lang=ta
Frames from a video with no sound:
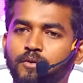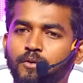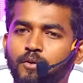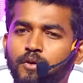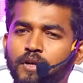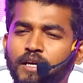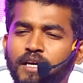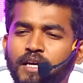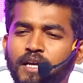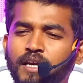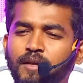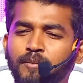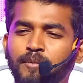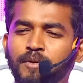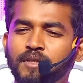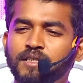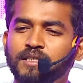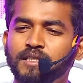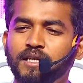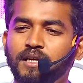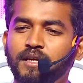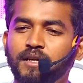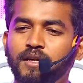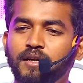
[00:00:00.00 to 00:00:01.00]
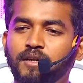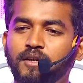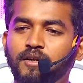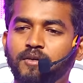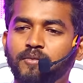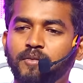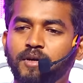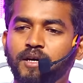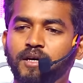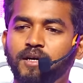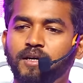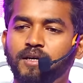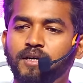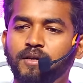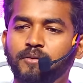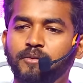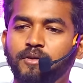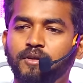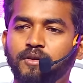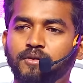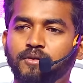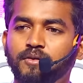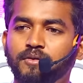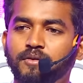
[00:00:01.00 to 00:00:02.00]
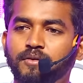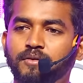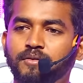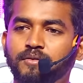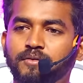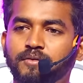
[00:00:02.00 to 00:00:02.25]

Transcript: ஒரு கிளிப்பச்சை கலர்ல இருக்குமா எப்படி இருக்கும்